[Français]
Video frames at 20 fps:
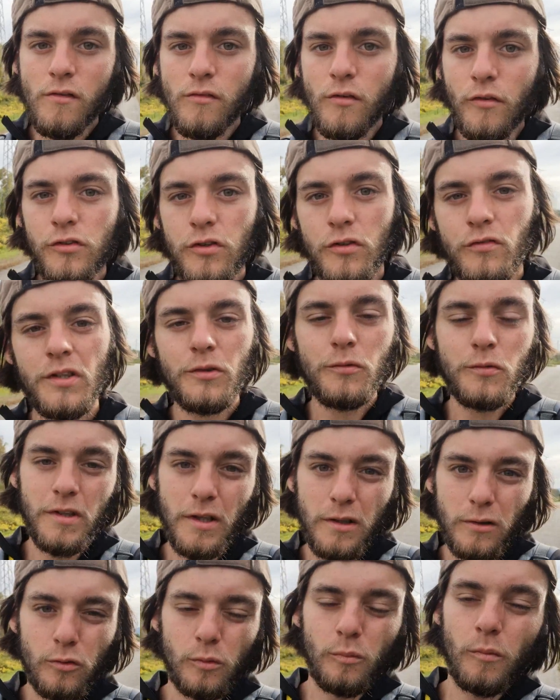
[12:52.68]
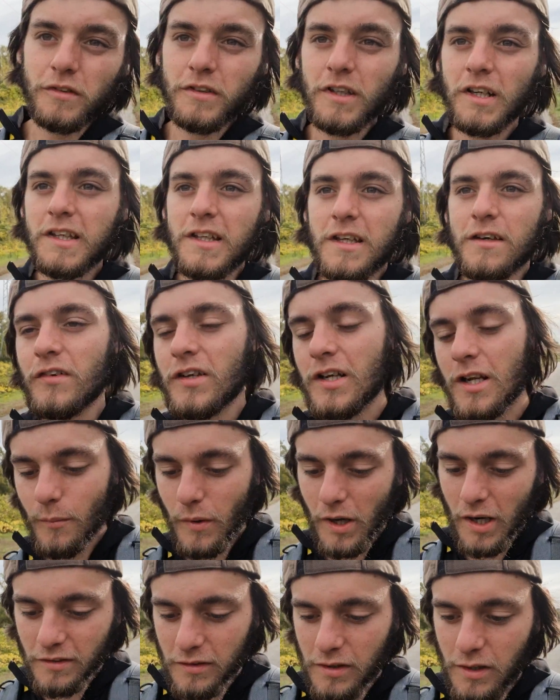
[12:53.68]
Eh, vous vous souvenez du calcul mental qu'il y avait
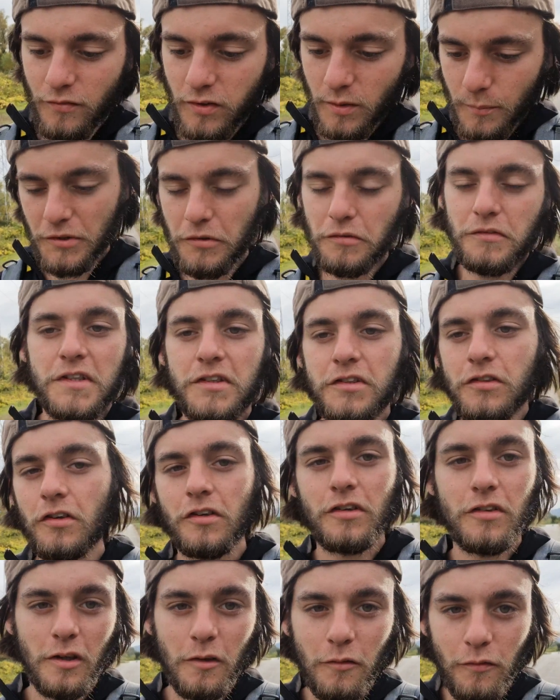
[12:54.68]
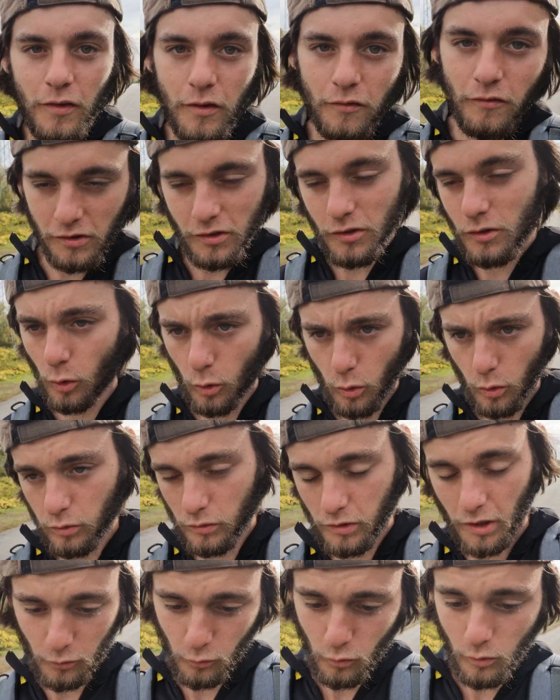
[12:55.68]
là-bas là Je l'ai filmé sur TikTok et j'ai fait, vas-y, euh,
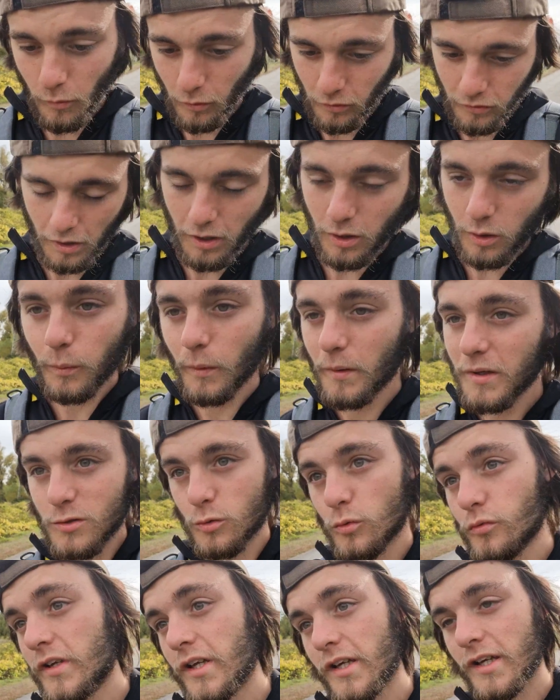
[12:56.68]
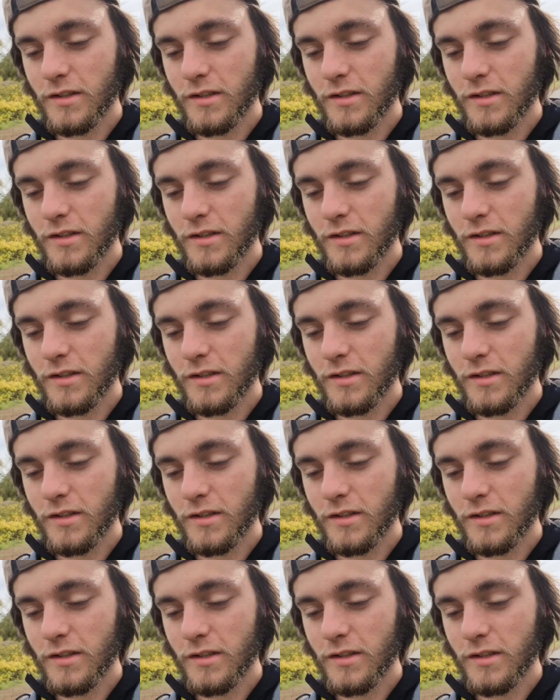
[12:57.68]
calcul mental, le premier qui trouvait la